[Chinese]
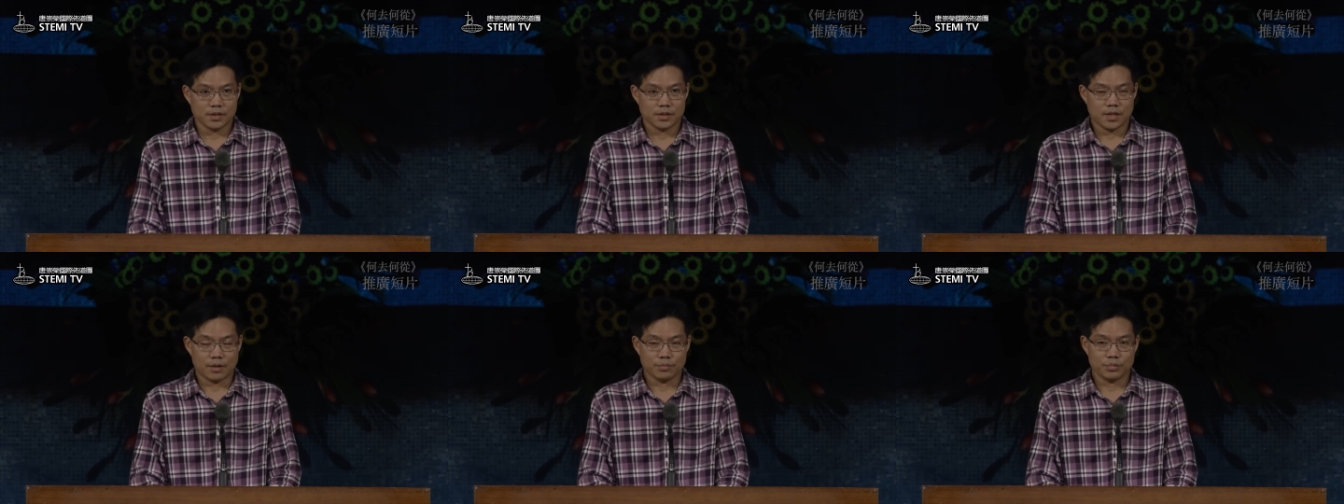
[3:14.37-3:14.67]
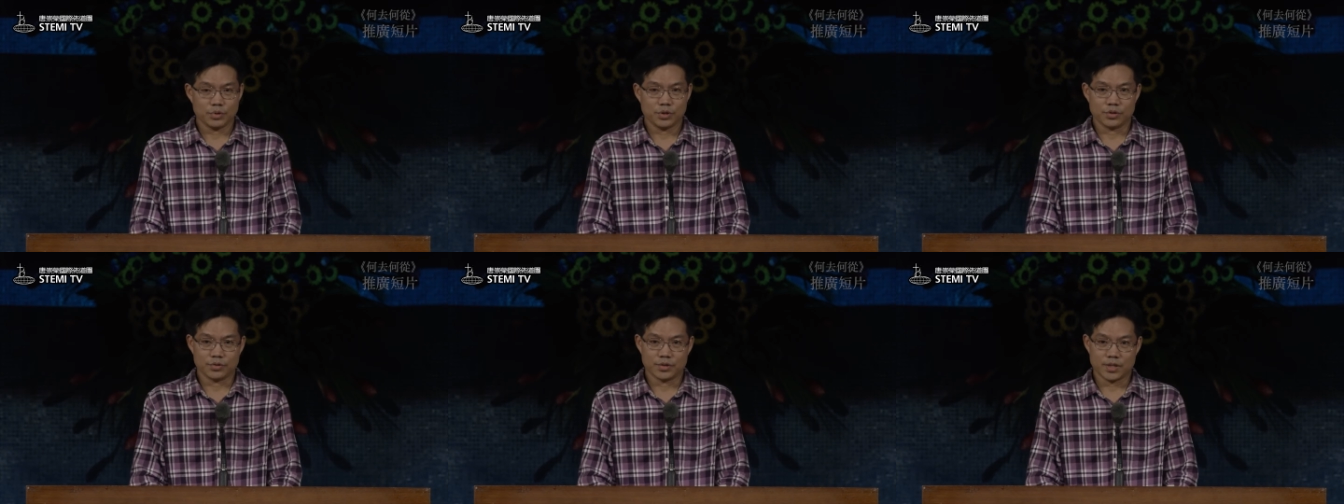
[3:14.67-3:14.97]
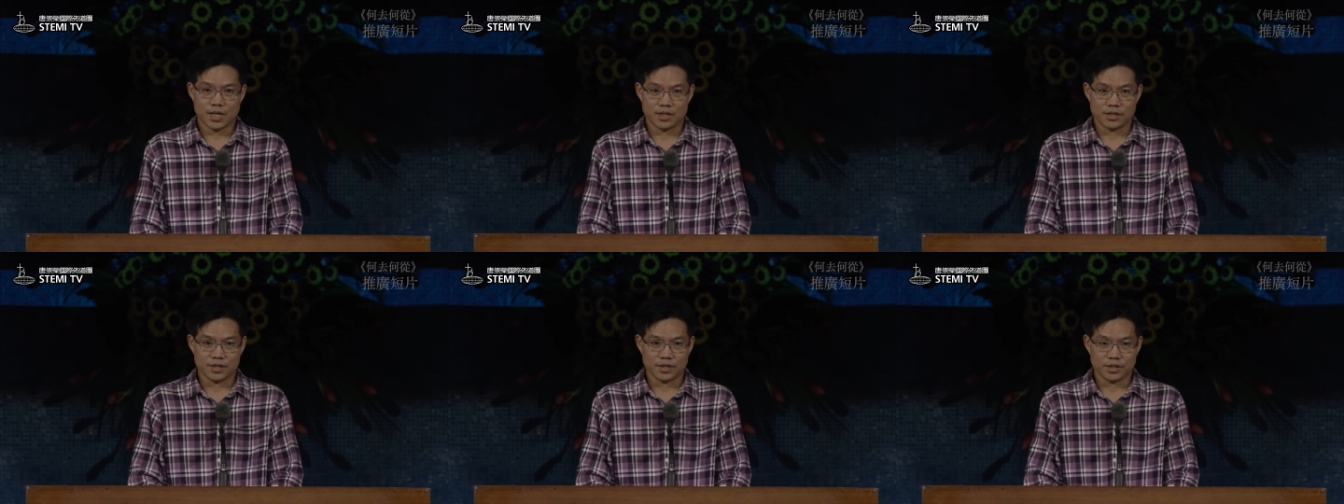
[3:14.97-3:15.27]
唐牧师有
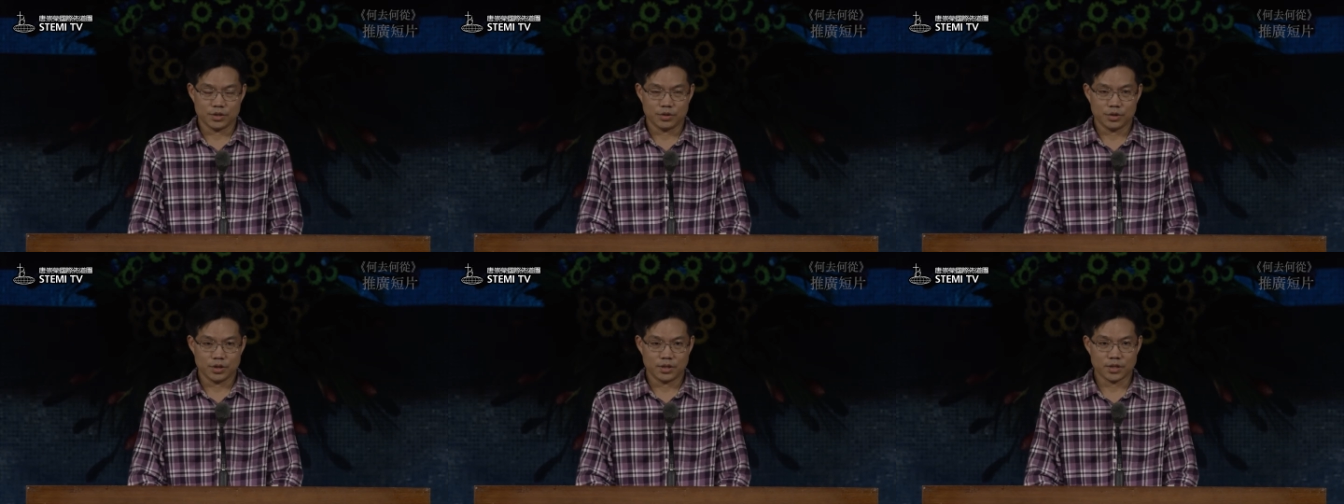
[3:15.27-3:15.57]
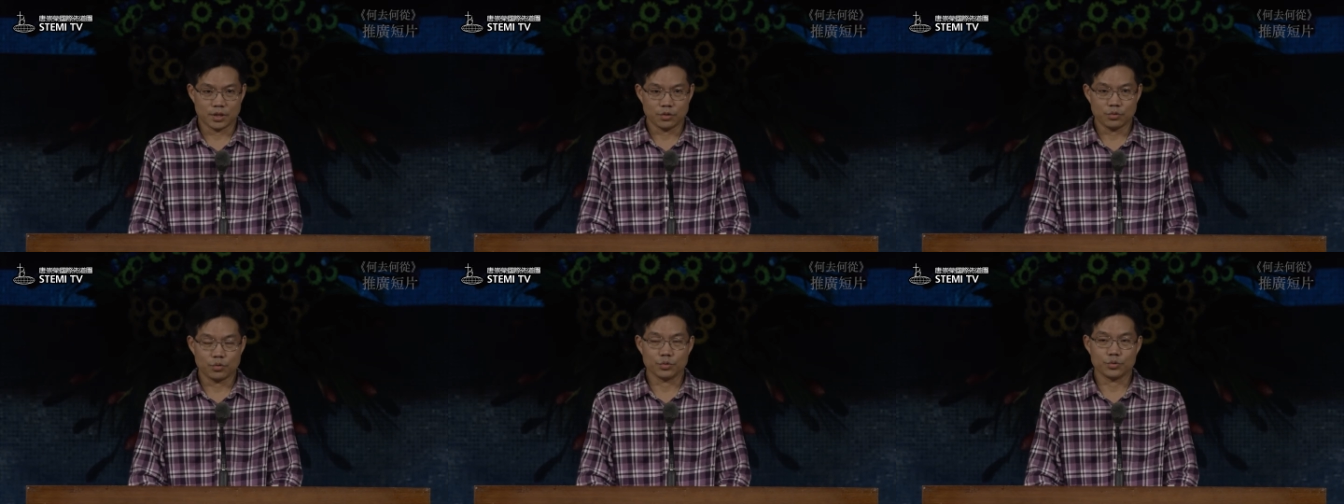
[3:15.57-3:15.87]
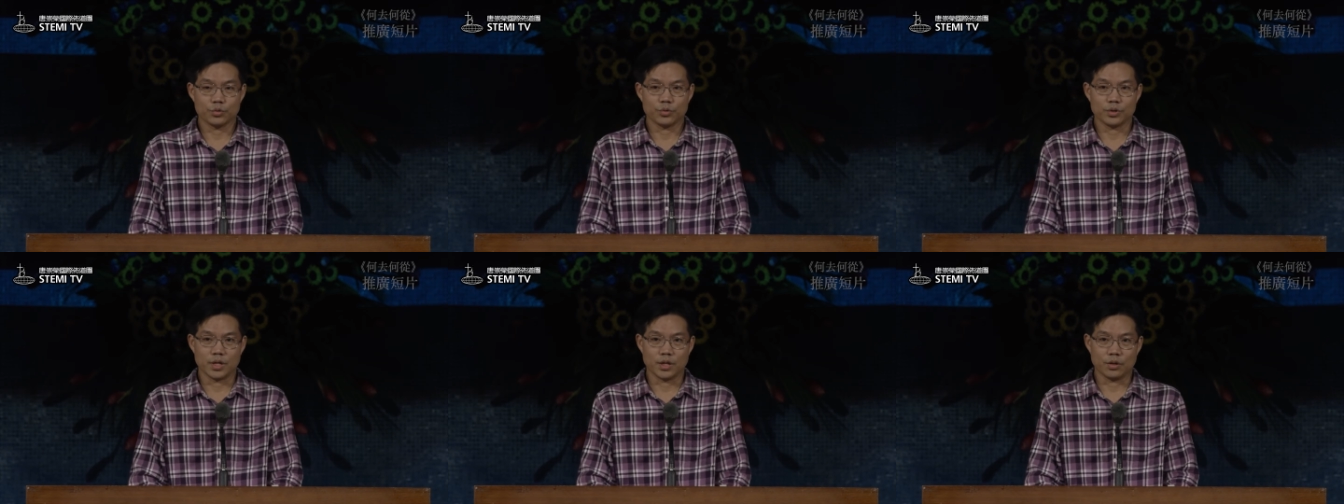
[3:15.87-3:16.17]
这样的神国
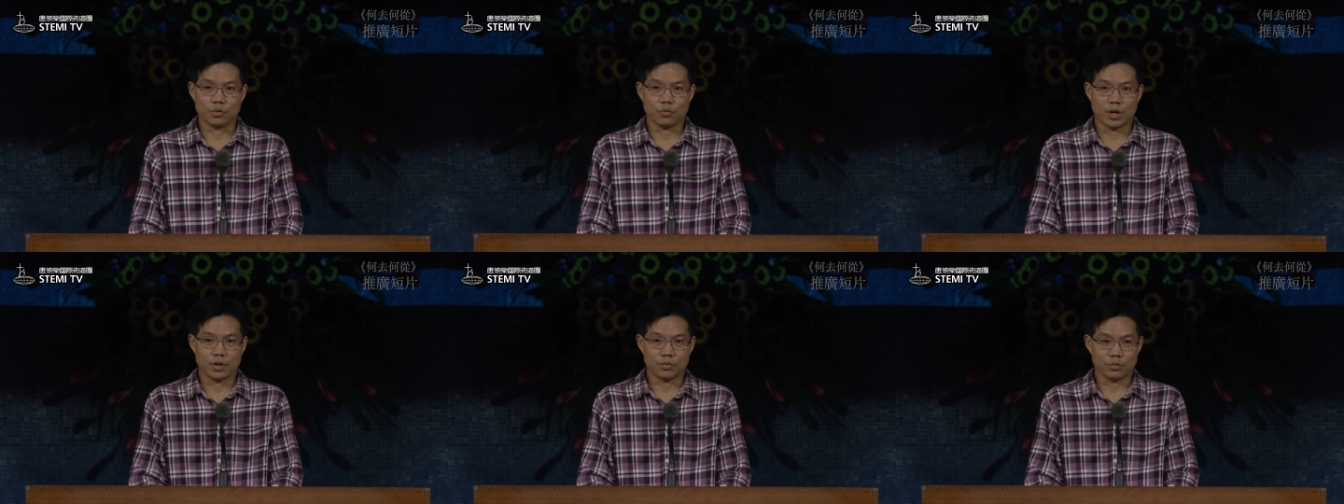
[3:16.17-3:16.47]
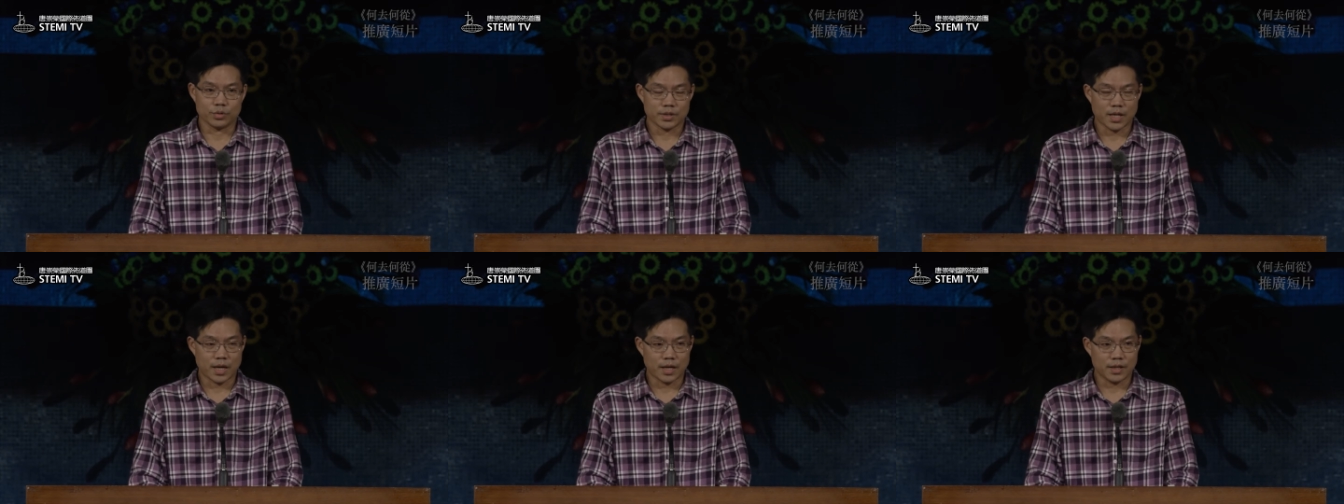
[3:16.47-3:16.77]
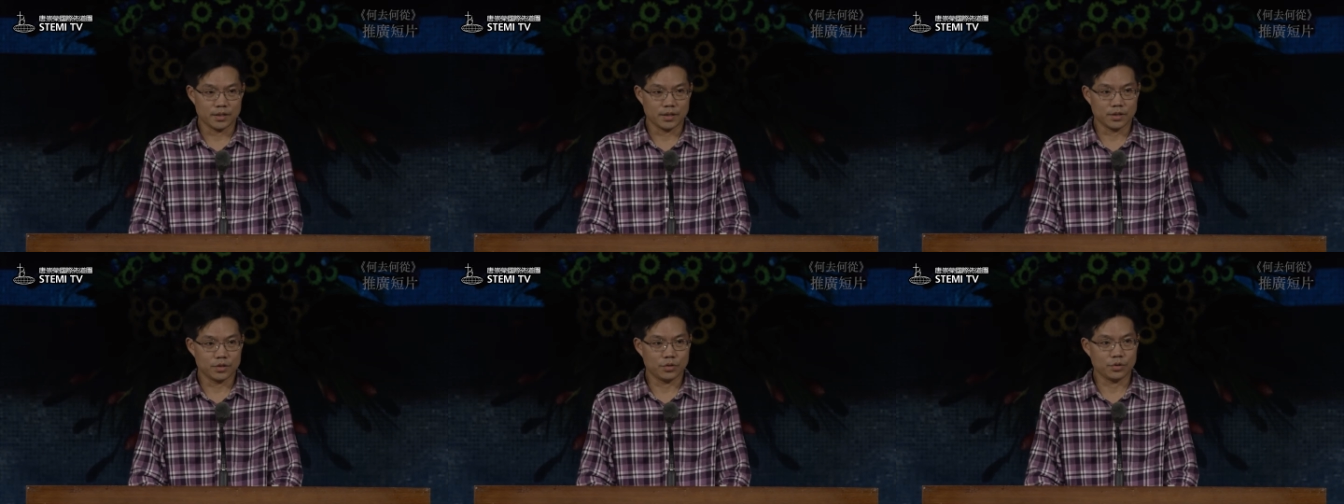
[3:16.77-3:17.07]
度眼光，我
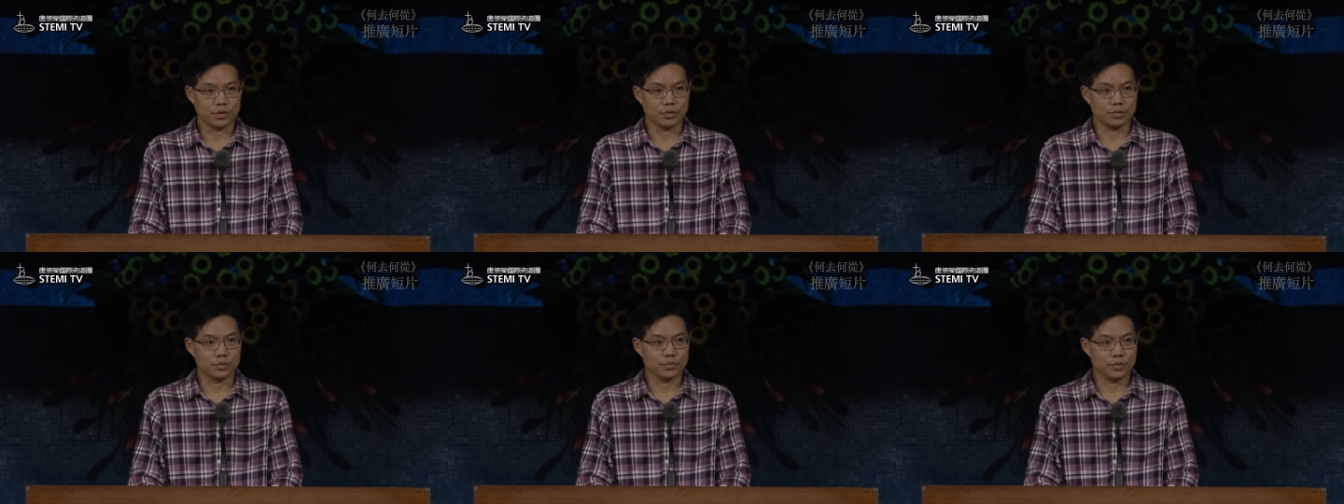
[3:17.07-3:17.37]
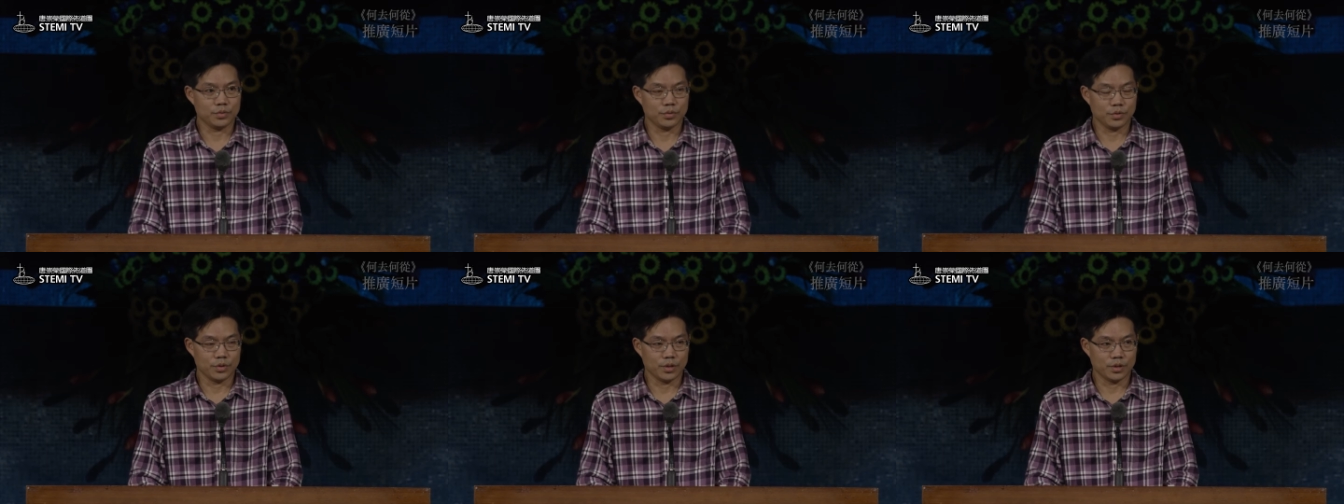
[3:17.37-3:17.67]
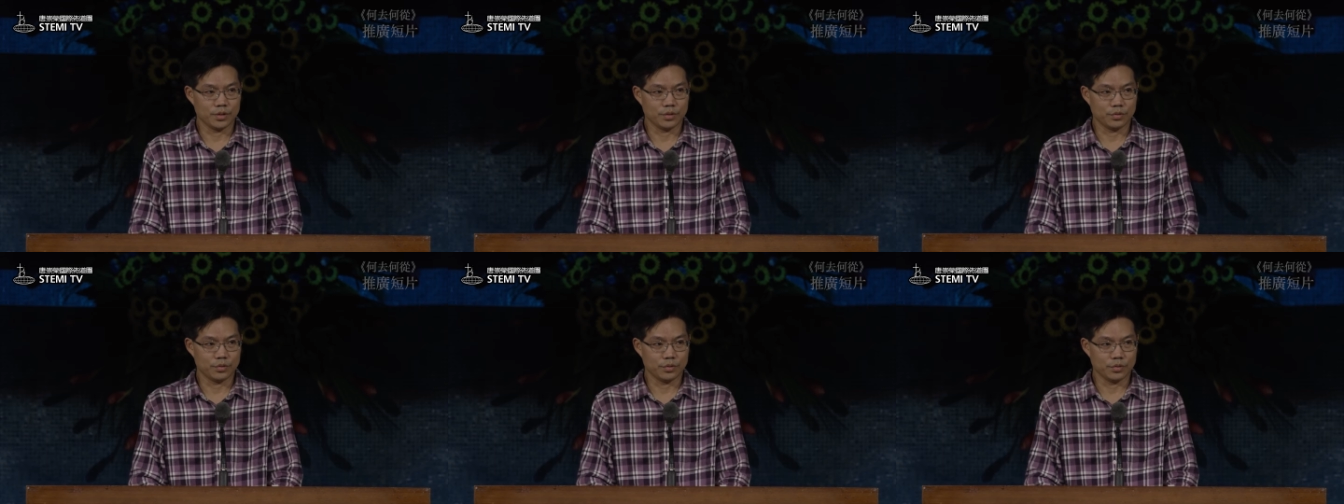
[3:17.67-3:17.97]
才能够有
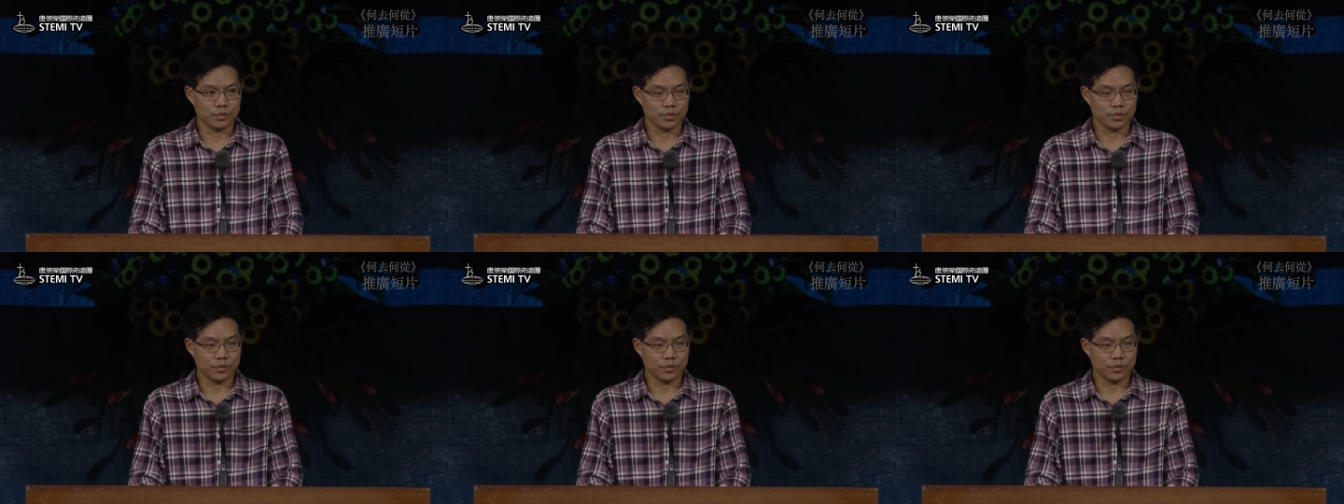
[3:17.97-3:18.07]
呃